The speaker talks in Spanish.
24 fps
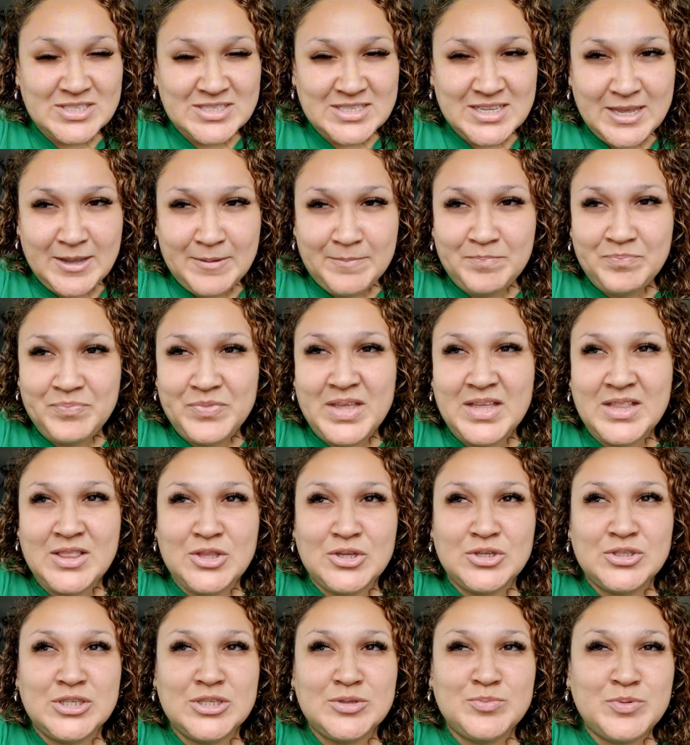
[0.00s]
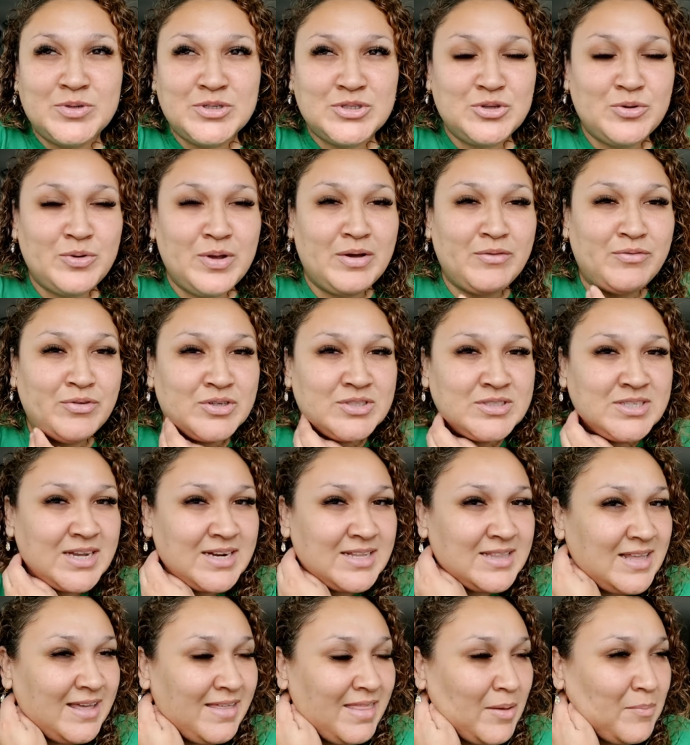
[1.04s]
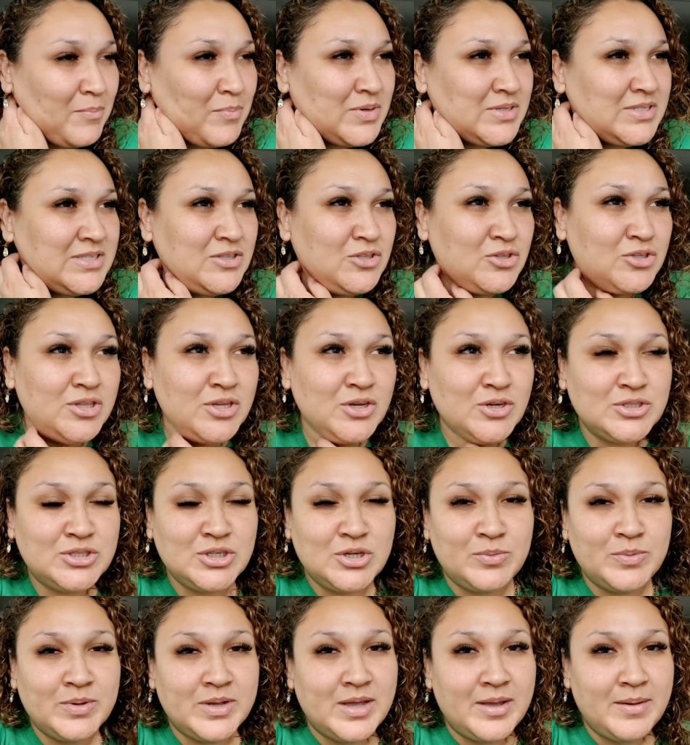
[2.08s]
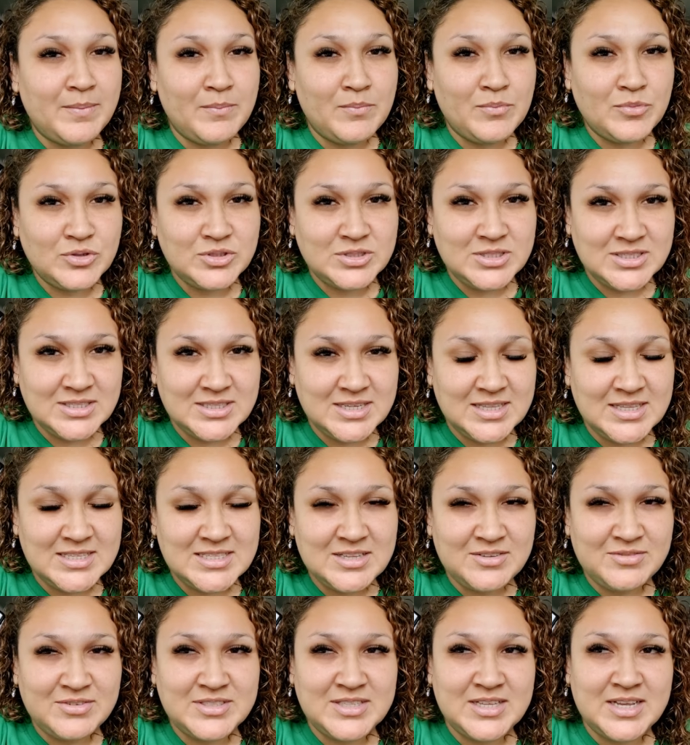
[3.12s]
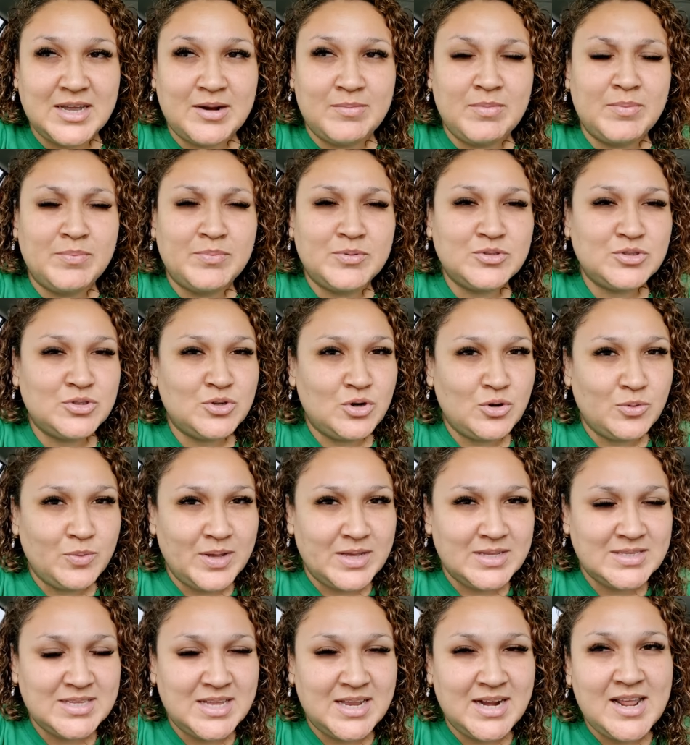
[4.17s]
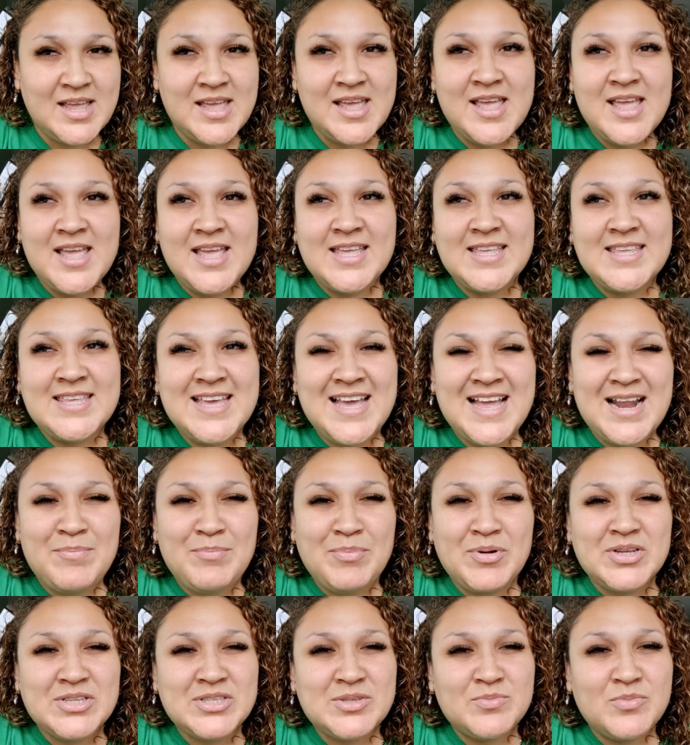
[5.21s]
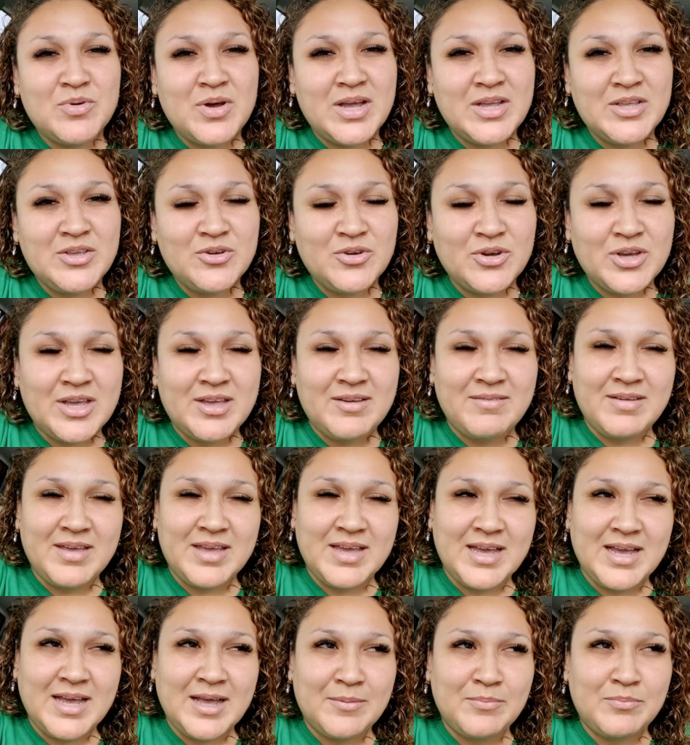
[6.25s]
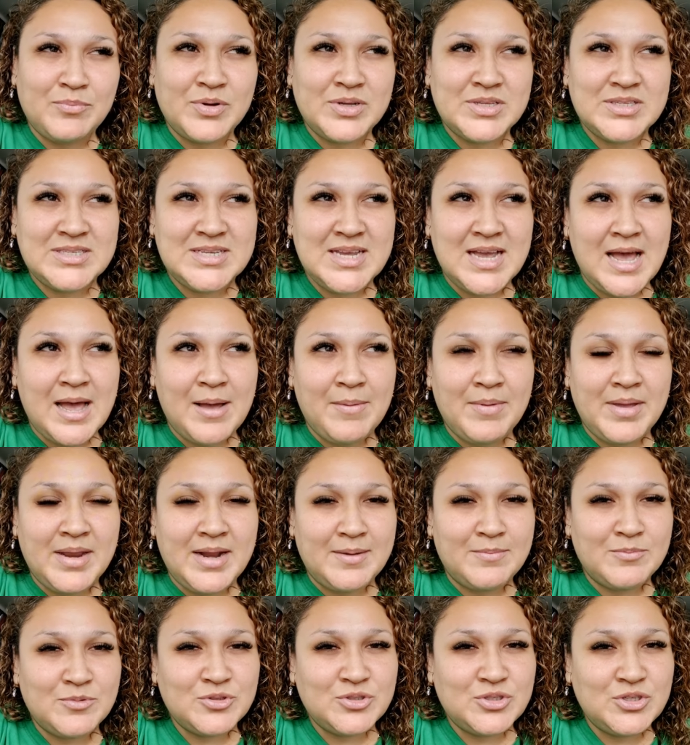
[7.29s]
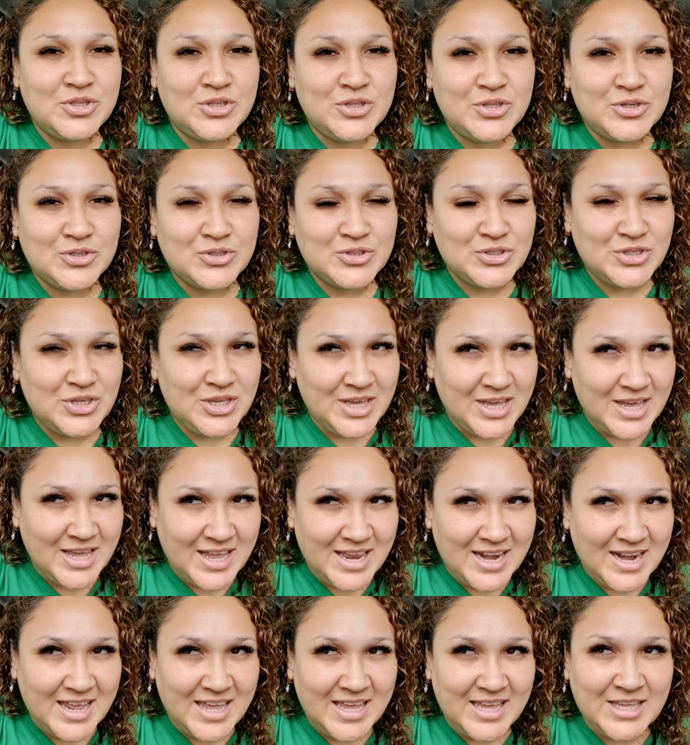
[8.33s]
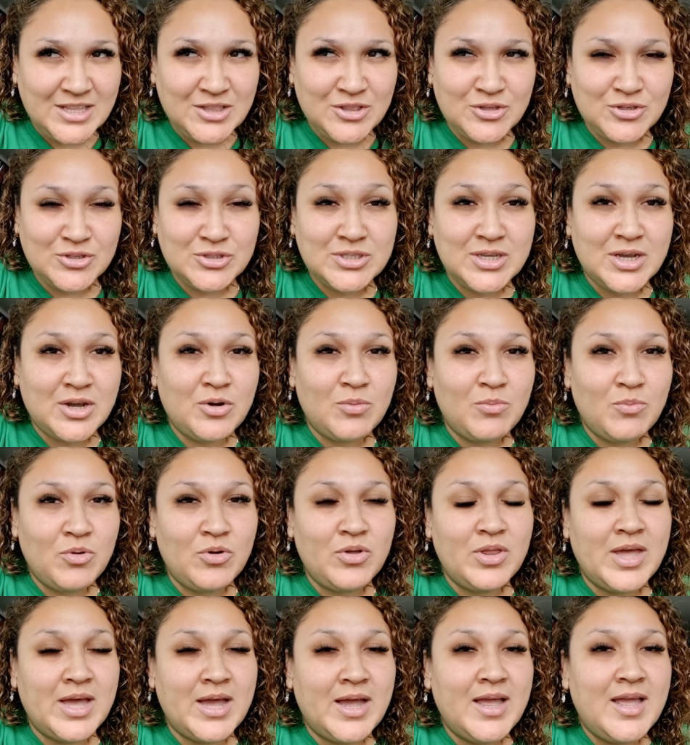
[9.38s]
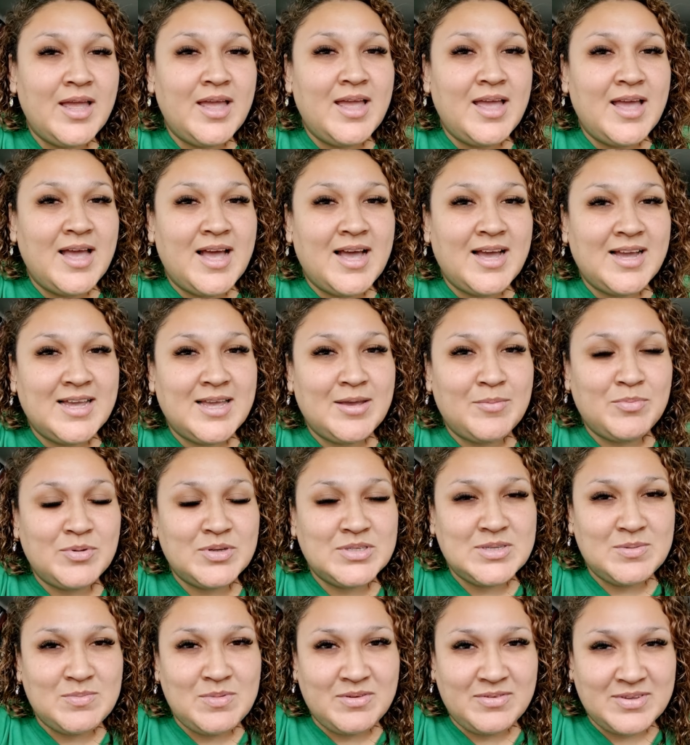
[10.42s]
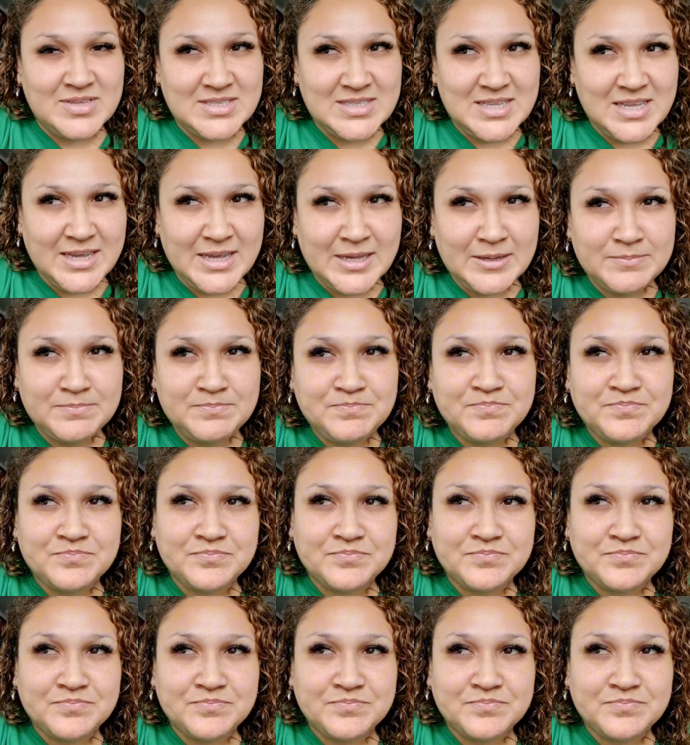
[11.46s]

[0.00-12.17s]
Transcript: así, entonces pues no voy a forzar nada, pues si no tengo así como que muchas ganas de festejarme, pues no lo voy a hacer. Ya el próximo año que venga, pues ya veremos si Dios quiere y todo se acomoda a que pues sí me festeje.